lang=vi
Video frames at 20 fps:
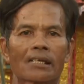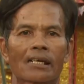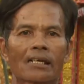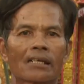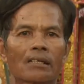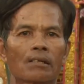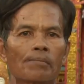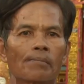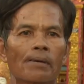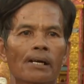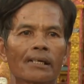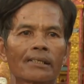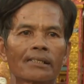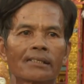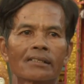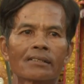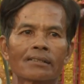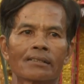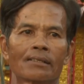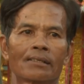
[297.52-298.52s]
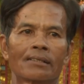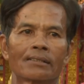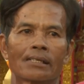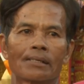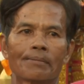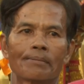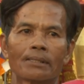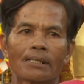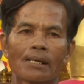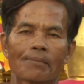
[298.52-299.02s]
ghe lỗ mới
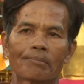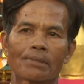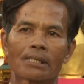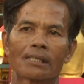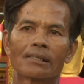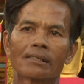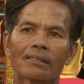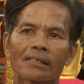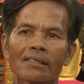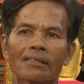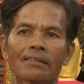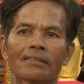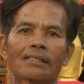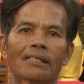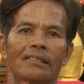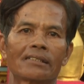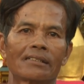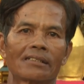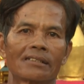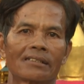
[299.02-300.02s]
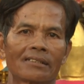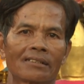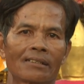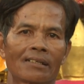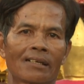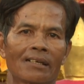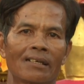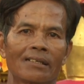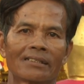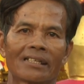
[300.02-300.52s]
thì mấy năm trước thì
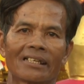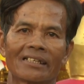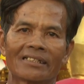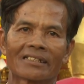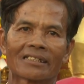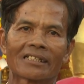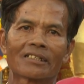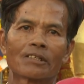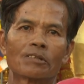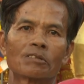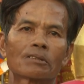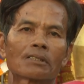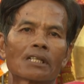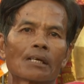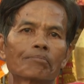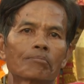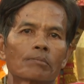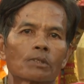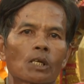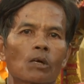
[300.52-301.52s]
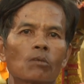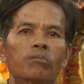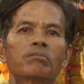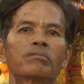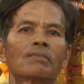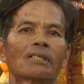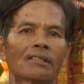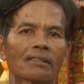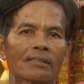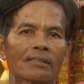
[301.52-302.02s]
thì cái vụ tập trung